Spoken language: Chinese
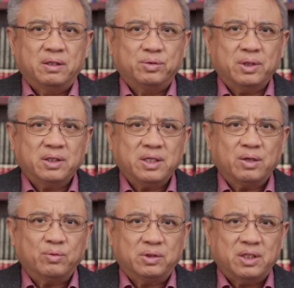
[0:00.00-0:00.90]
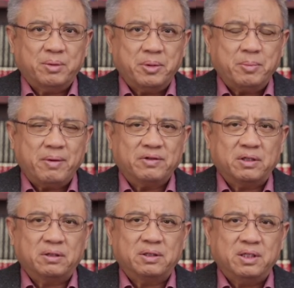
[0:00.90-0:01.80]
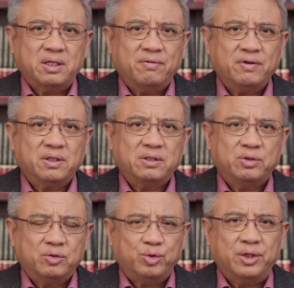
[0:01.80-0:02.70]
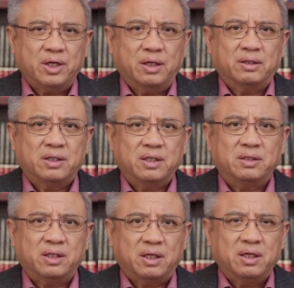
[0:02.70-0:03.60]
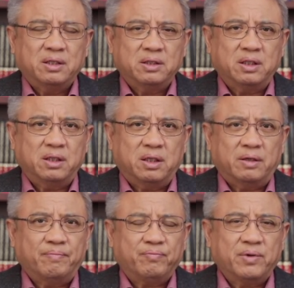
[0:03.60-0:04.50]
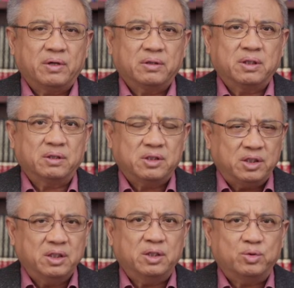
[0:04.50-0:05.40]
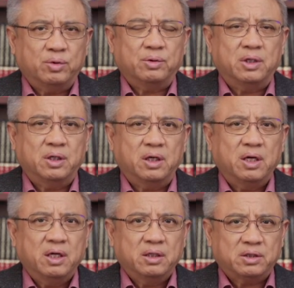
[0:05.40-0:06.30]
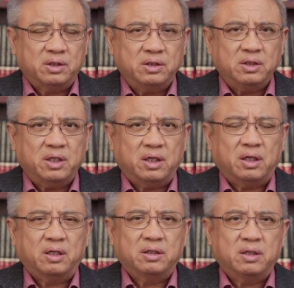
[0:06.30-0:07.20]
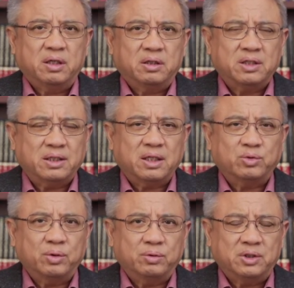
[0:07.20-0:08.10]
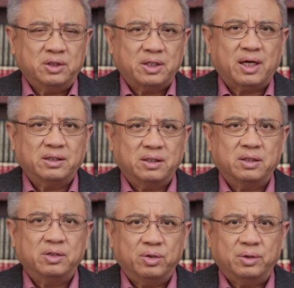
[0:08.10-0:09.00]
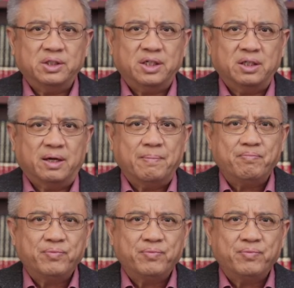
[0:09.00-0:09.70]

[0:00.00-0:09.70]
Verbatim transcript: 虽然战果现在没办法得到第三方的确认，但是呢，这个心理作用和实际的战场作用其实还是有一些的。